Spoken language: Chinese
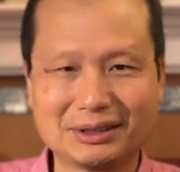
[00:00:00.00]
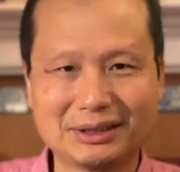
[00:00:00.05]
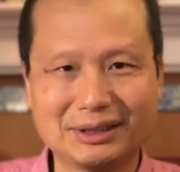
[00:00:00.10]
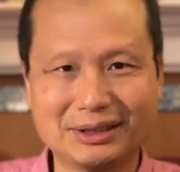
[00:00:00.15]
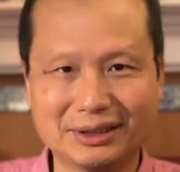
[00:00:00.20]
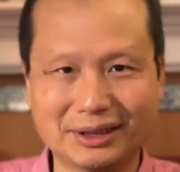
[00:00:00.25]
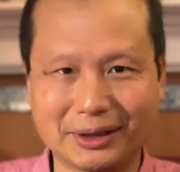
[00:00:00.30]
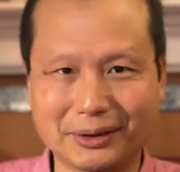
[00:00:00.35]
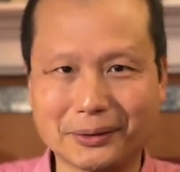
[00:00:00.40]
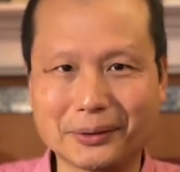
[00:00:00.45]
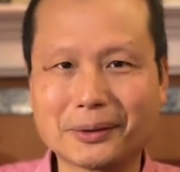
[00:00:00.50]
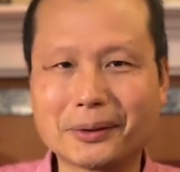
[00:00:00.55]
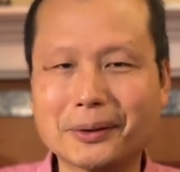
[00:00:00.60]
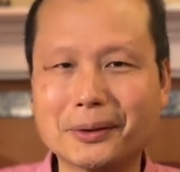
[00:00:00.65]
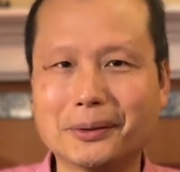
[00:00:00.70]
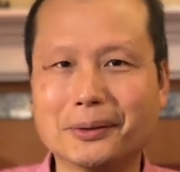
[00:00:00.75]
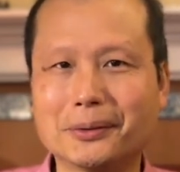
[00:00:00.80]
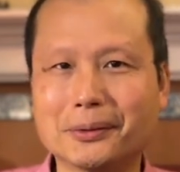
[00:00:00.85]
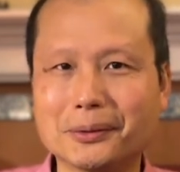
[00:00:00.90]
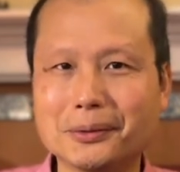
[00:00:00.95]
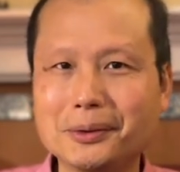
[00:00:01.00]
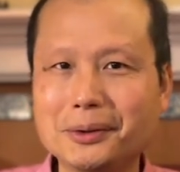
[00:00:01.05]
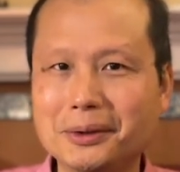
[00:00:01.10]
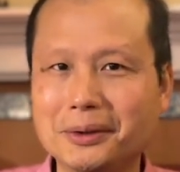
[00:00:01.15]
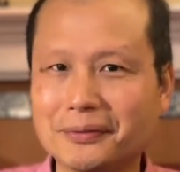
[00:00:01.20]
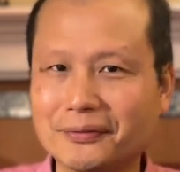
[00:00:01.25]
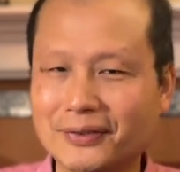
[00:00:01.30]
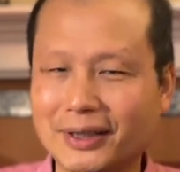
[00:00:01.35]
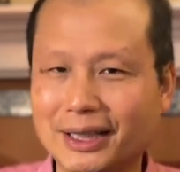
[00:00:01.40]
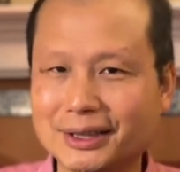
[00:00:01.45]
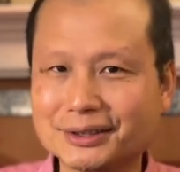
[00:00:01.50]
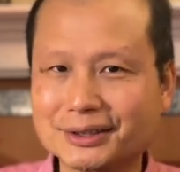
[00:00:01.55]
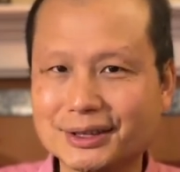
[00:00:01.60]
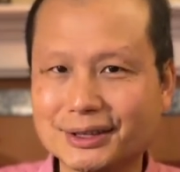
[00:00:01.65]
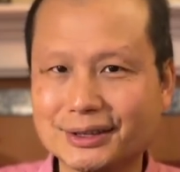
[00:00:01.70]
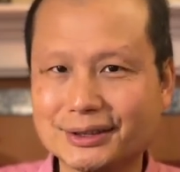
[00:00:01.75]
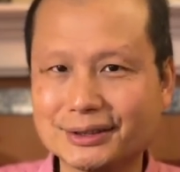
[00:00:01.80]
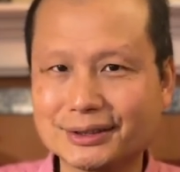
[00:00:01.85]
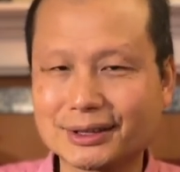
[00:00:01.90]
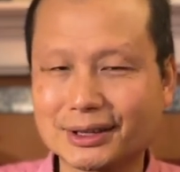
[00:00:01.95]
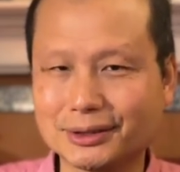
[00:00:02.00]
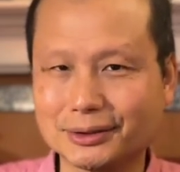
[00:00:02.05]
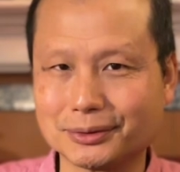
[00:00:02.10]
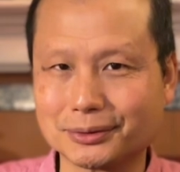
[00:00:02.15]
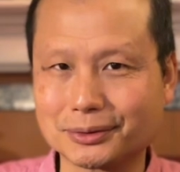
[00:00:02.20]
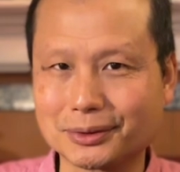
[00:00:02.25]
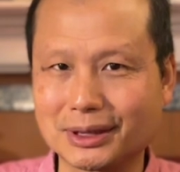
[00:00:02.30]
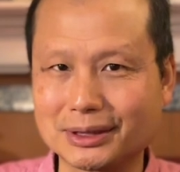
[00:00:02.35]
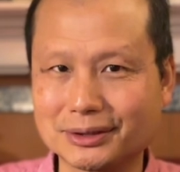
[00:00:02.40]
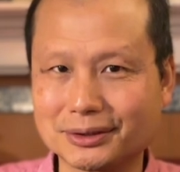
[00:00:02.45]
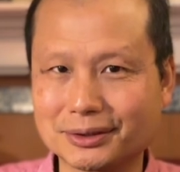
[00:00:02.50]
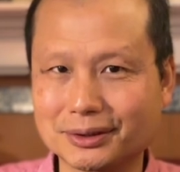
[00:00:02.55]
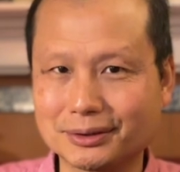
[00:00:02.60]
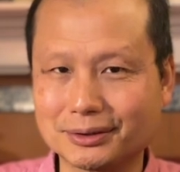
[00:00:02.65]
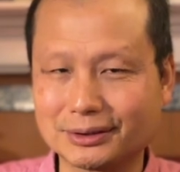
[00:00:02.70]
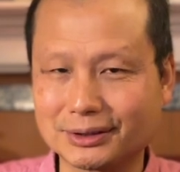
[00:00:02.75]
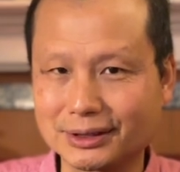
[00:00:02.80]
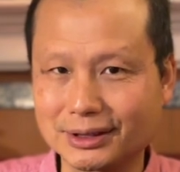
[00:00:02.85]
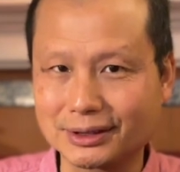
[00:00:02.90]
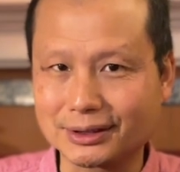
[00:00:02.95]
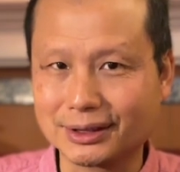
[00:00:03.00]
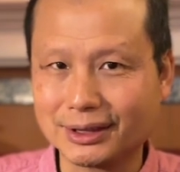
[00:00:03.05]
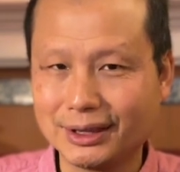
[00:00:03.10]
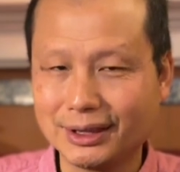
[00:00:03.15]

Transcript: 能够预防轻症转重症，